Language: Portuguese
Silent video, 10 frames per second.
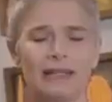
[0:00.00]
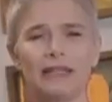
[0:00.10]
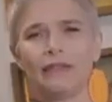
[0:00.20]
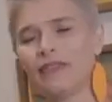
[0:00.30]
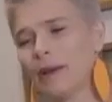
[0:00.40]

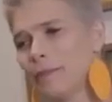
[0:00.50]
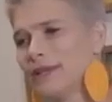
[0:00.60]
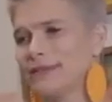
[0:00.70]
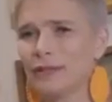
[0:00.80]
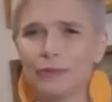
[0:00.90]
que vê a
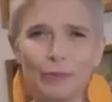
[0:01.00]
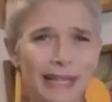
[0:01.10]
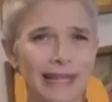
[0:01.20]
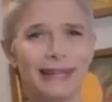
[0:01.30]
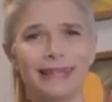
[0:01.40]
mãe sendo
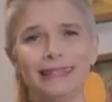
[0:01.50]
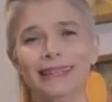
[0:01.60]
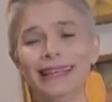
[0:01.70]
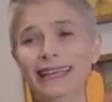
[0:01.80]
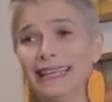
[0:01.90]
humilhada,
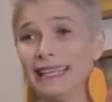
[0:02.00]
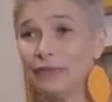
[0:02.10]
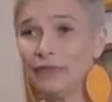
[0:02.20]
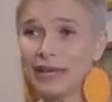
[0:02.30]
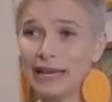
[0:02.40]
que
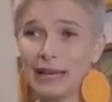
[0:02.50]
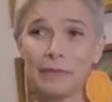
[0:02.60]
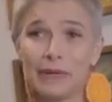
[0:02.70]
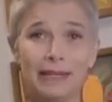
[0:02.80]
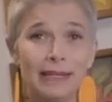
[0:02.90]
vê a
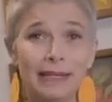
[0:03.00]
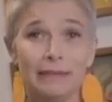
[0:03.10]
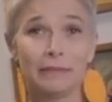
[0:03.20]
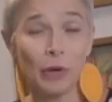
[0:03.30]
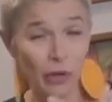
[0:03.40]

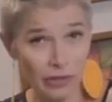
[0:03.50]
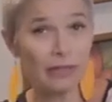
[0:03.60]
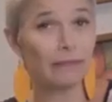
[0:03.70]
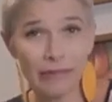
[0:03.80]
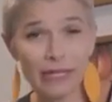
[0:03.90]
mãe
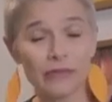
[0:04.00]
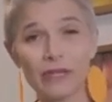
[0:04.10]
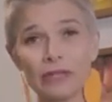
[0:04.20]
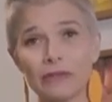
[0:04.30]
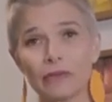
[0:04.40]
morta, às
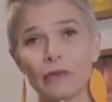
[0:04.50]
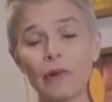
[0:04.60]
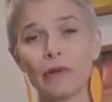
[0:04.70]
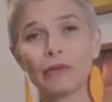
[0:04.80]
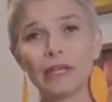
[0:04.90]
vezes, como
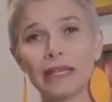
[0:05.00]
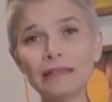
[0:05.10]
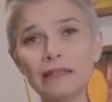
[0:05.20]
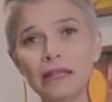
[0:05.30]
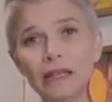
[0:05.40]

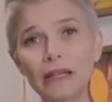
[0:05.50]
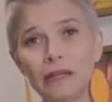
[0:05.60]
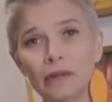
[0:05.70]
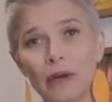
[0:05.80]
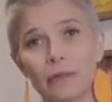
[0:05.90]
acontece
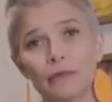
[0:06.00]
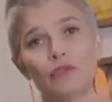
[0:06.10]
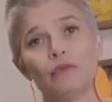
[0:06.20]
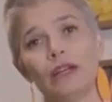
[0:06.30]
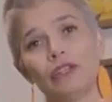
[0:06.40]
no ápice
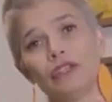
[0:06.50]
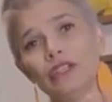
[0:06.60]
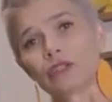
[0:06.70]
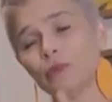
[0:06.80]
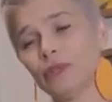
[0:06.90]
do
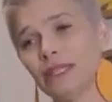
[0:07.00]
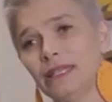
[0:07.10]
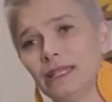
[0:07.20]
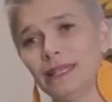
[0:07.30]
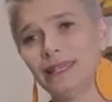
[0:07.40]
machismo, né?
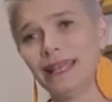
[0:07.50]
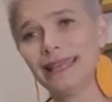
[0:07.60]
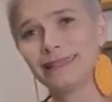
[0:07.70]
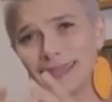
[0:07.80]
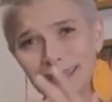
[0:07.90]

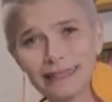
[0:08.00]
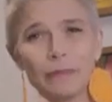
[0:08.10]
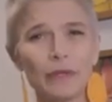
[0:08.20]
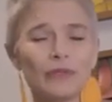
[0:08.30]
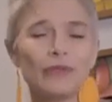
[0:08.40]
Essa, essa
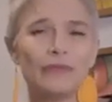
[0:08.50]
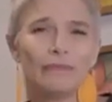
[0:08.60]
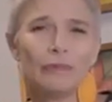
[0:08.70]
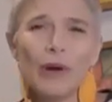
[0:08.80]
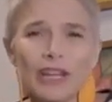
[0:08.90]
pessoa,
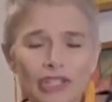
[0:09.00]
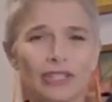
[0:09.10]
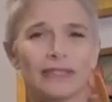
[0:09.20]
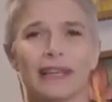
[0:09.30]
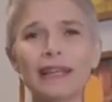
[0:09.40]
qual é a
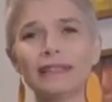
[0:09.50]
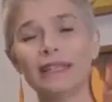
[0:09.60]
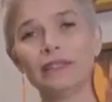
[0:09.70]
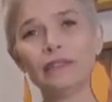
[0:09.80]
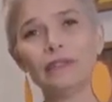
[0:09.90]
chance que ela
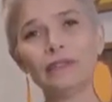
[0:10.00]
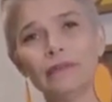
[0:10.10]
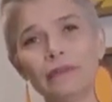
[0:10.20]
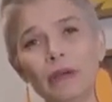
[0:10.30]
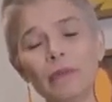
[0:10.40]
tem de
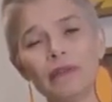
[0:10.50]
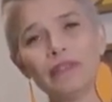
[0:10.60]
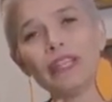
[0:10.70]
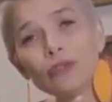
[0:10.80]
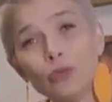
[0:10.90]
ter uma
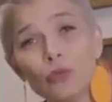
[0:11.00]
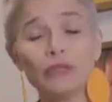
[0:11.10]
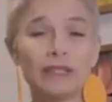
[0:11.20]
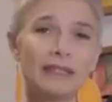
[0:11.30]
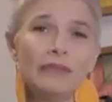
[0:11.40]
vida
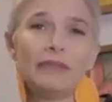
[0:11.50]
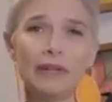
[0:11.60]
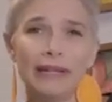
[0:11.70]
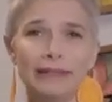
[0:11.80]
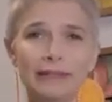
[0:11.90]
adulta sem
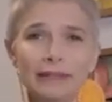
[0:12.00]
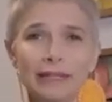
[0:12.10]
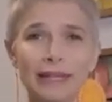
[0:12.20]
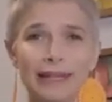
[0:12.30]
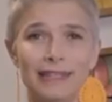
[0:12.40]
violência?
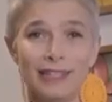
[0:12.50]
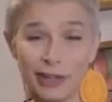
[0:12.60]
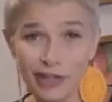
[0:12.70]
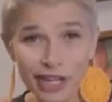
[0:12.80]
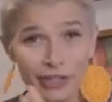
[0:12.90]
Se a
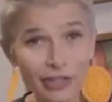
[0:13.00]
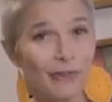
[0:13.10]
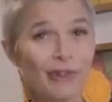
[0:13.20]
gente não